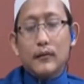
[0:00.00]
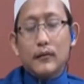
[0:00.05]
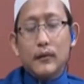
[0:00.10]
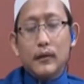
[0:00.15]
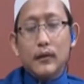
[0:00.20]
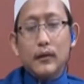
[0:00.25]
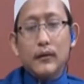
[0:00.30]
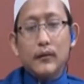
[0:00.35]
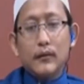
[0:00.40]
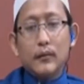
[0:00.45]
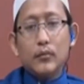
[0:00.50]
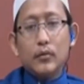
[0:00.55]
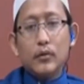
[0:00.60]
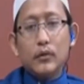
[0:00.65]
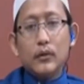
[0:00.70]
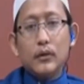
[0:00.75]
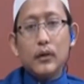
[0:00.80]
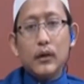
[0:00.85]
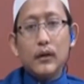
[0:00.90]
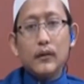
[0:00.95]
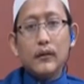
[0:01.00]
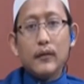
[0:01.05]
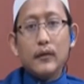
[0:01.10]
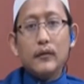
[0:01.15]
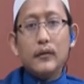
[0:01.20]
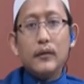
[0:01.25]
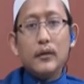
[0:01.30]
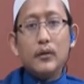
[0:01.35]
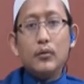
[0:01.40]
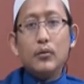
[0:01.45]
Ya disebut dengan
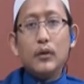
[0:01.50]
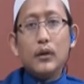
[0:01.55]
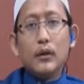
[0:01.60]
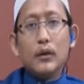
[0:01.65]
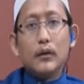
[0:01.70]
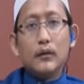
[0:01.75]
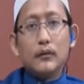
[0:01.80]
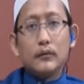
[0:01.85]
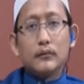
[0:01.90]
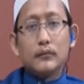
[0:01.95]
sayyiduna.